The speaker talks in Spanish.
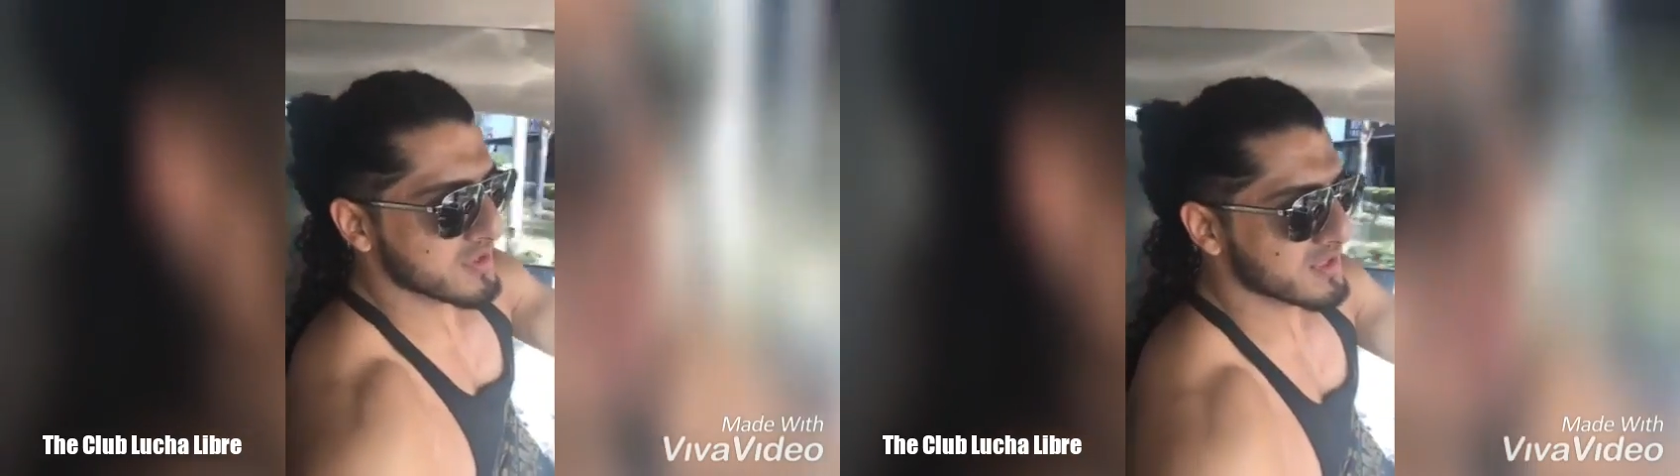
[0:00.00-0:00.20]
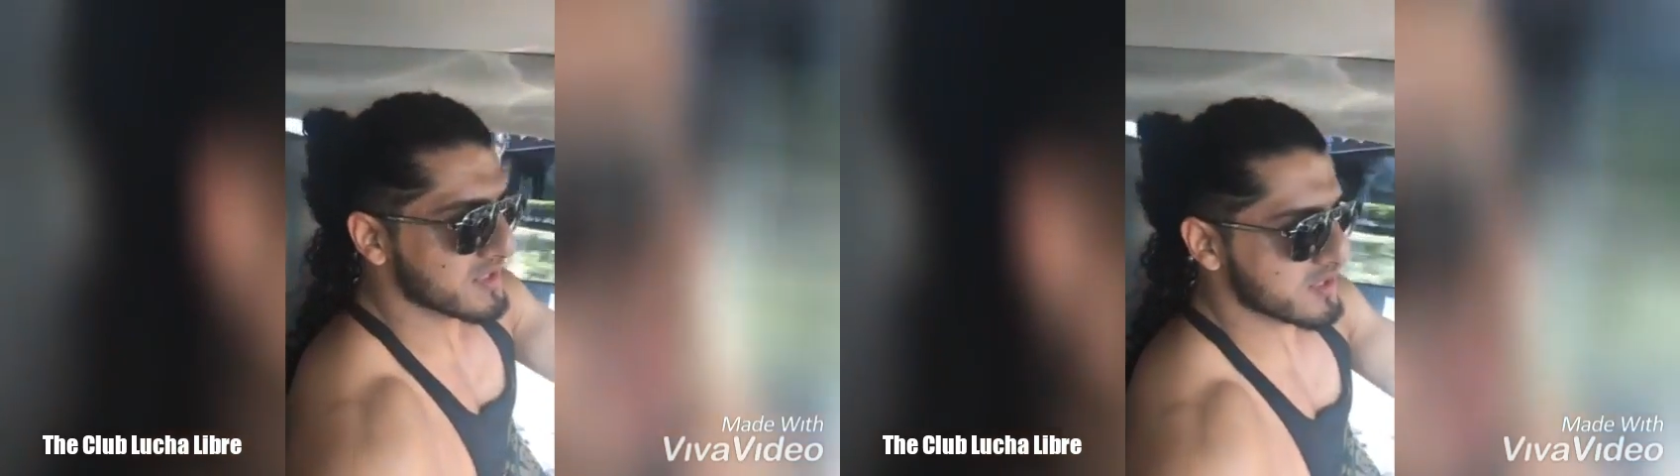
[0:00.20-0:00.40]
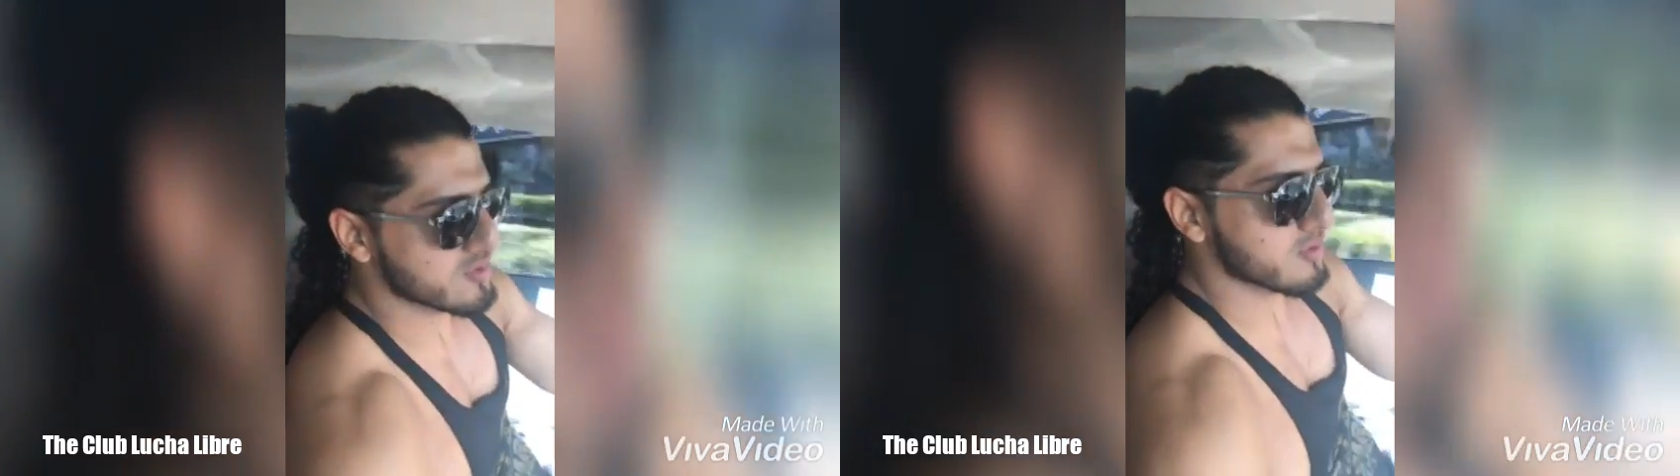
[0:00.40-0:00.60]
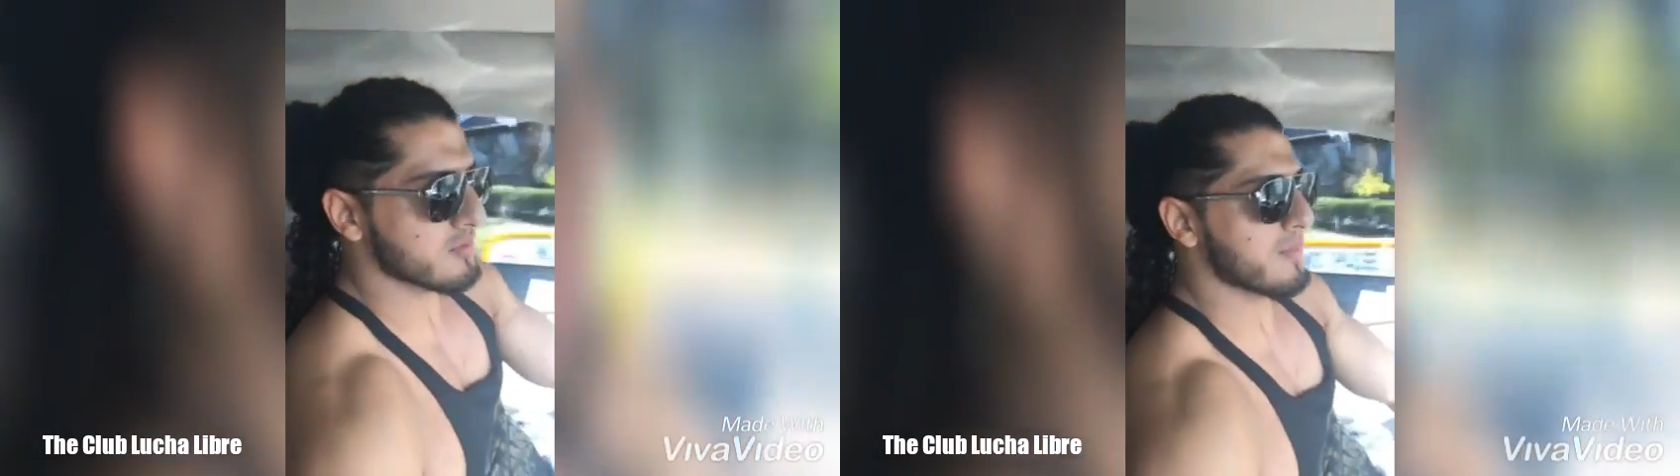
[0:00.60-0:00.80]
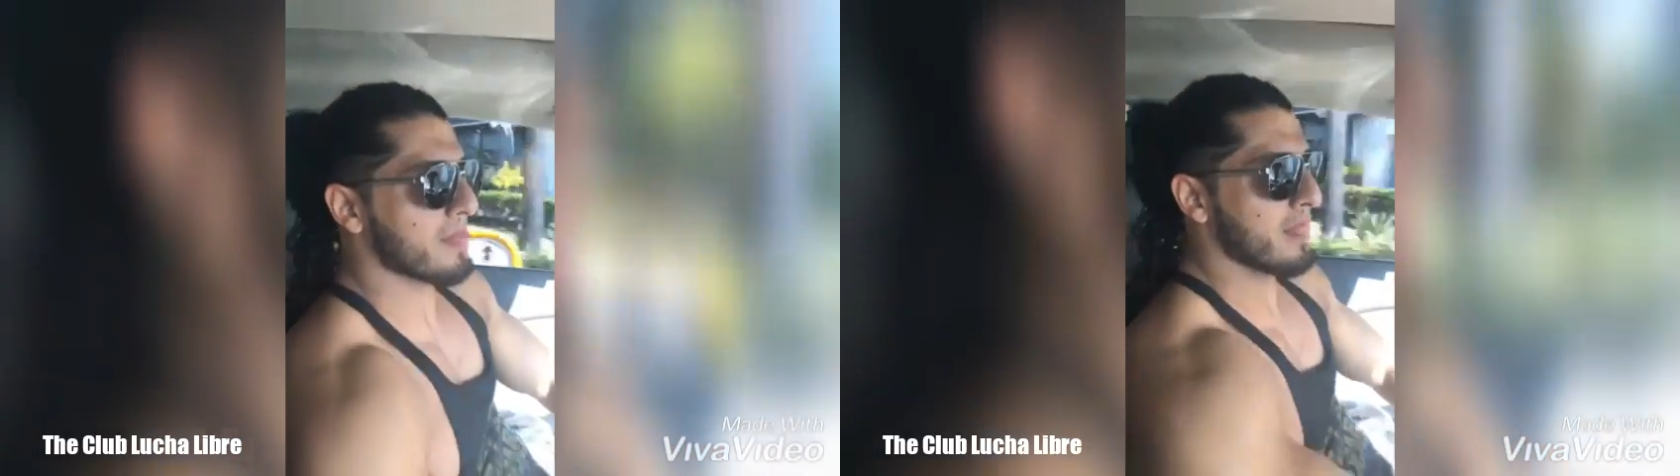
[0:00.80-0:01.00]
como dice el
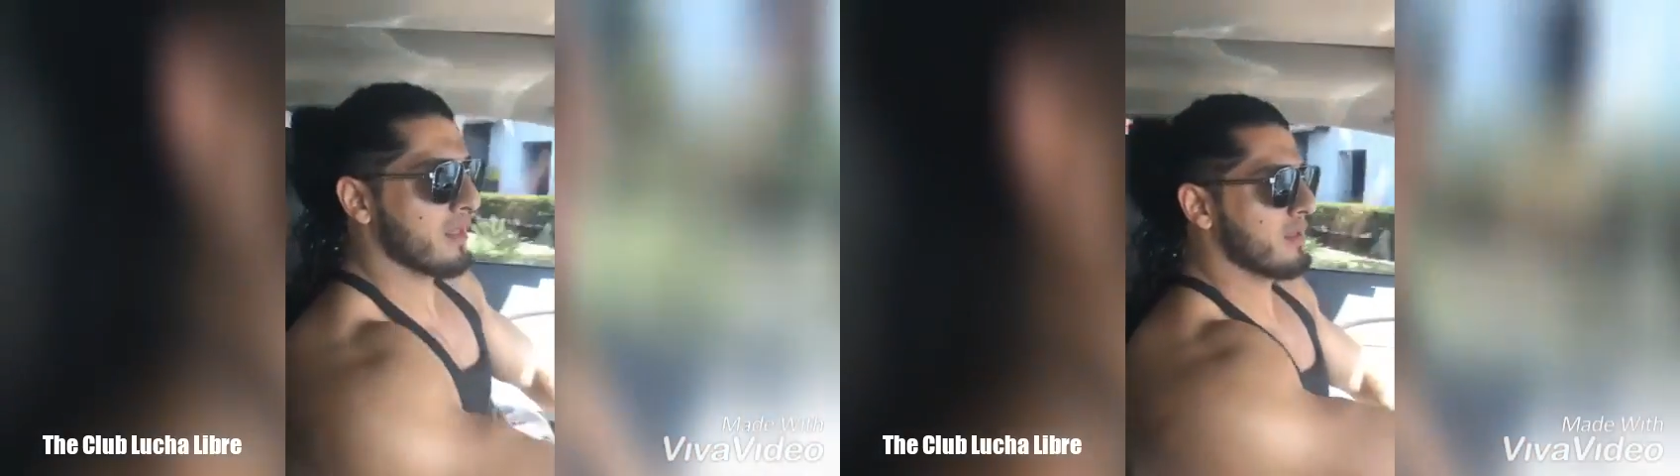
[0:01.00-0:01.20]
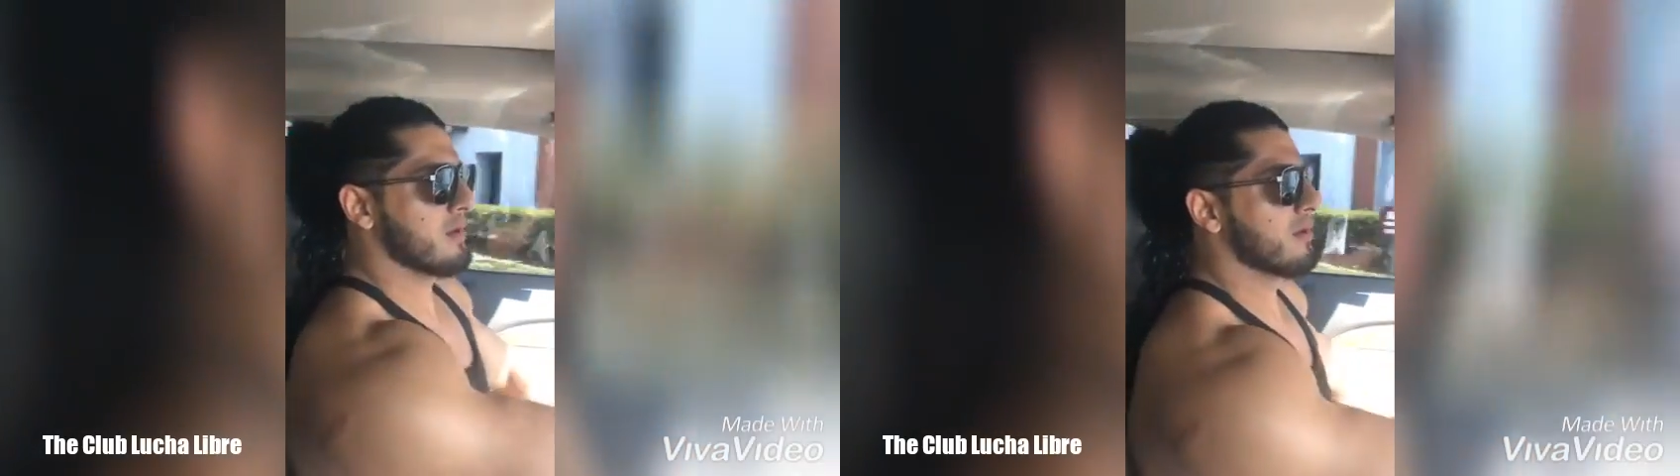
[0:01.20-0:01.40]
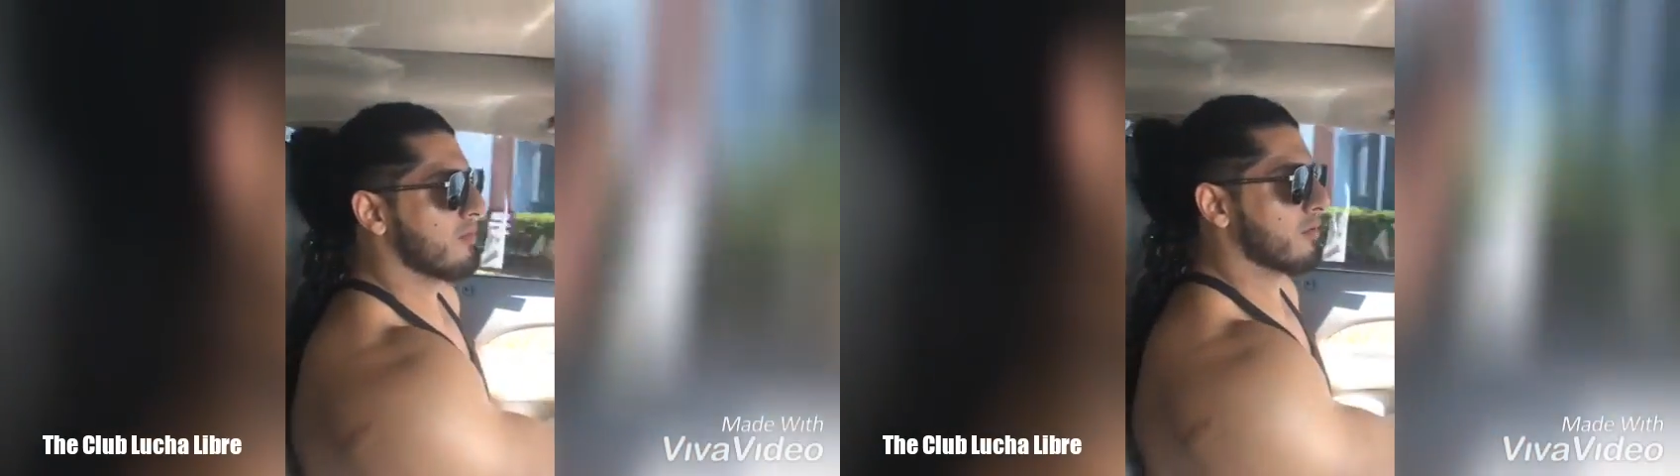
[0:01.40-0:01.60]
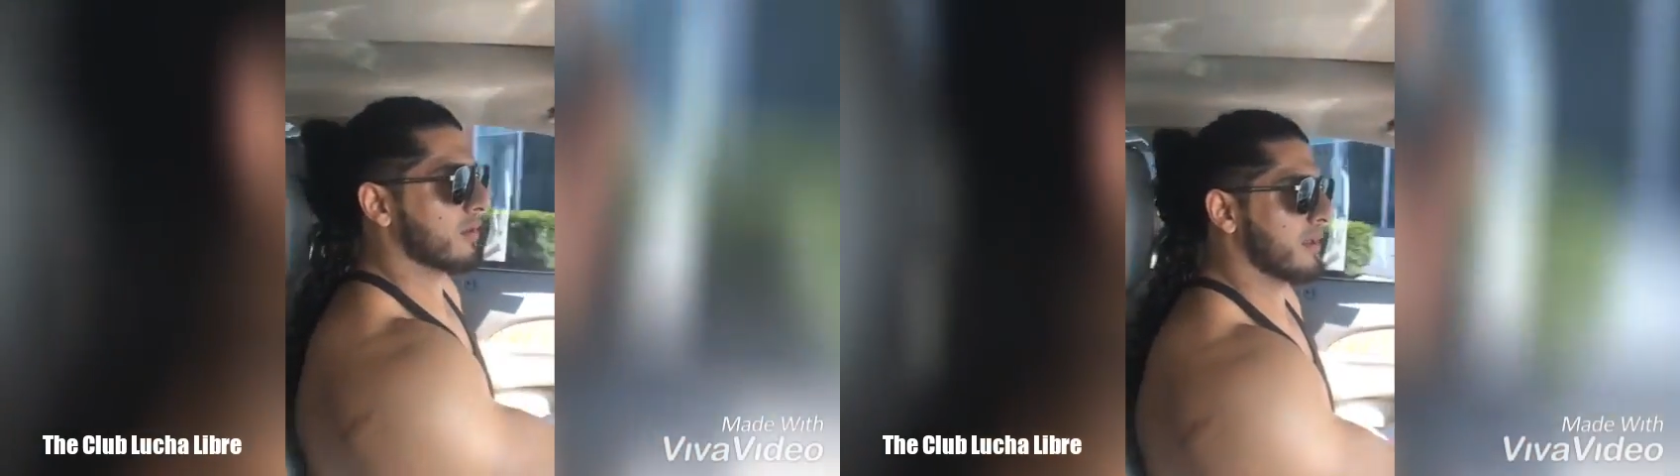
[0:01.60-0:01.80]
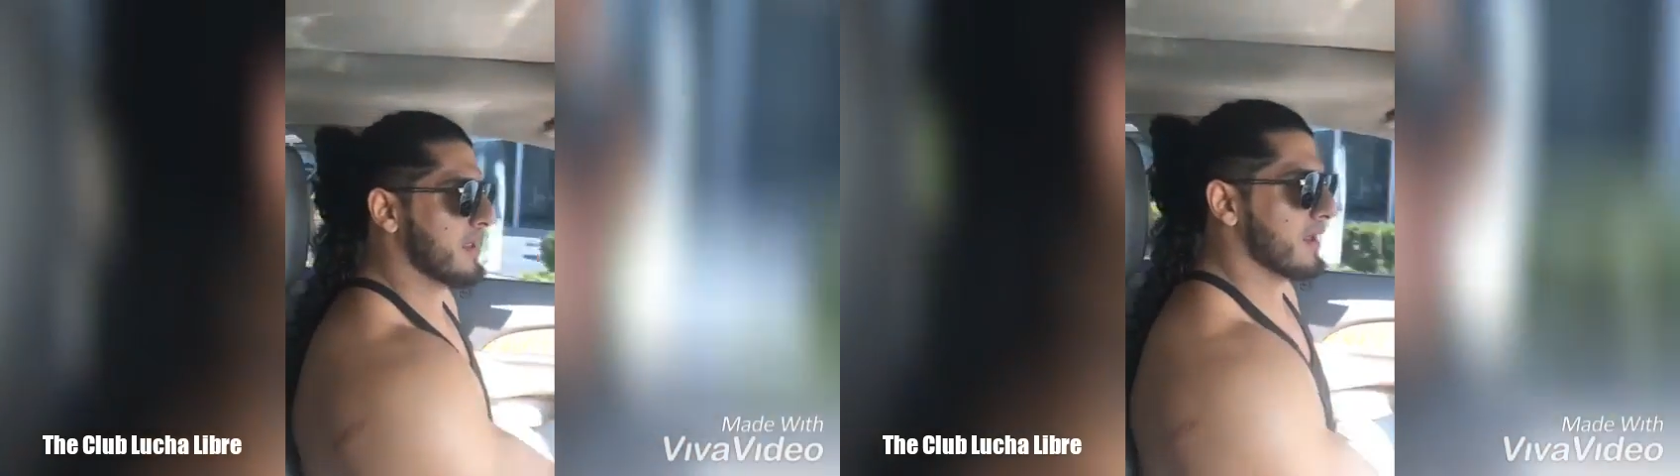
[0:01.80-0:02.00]
dicho,
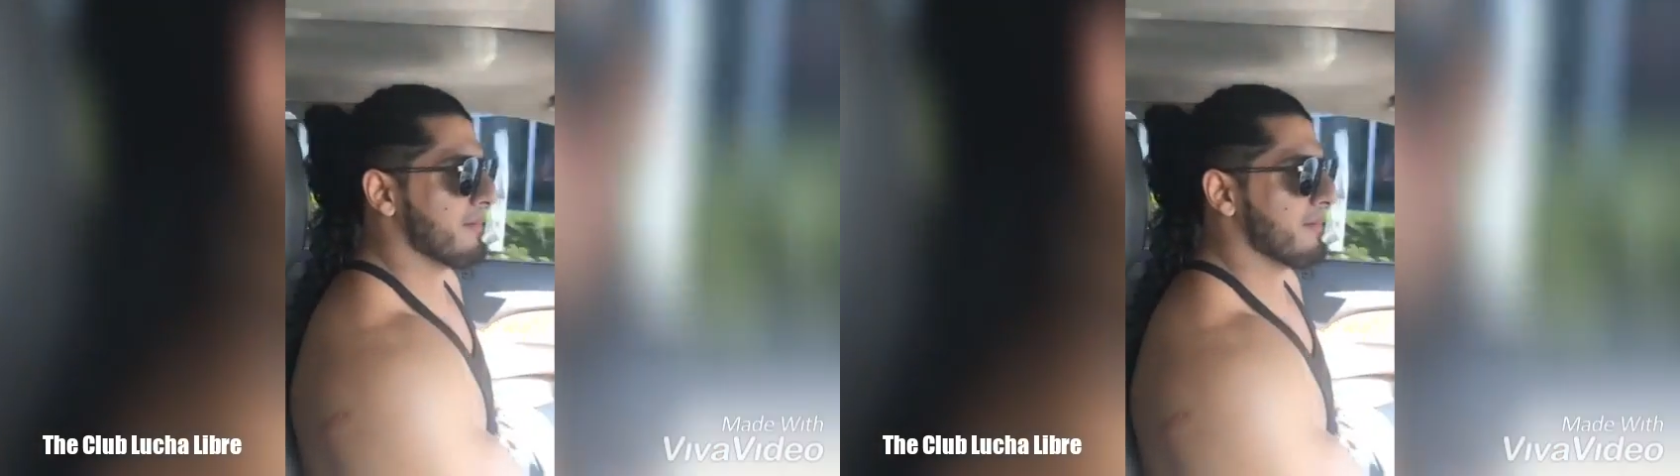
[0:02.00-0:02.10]
mordería